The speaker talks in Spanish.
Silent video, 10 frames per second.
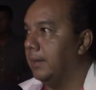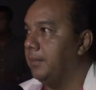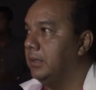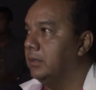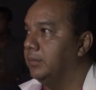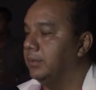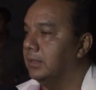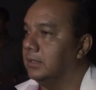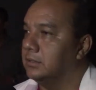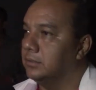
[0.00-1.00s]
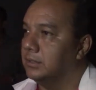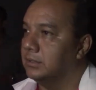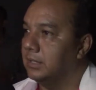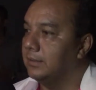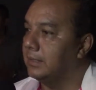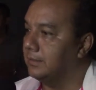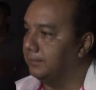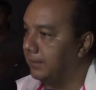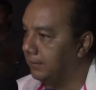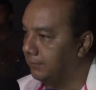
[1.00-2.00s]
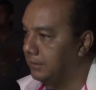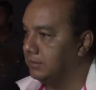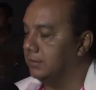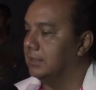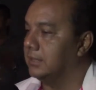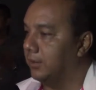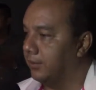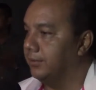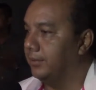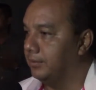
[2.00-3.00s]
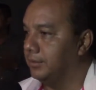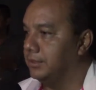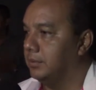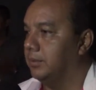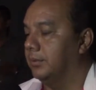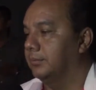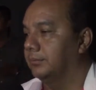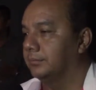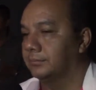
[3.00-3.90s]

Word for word: le repito, porque esto es en beneficio, en desarrollo del municipio.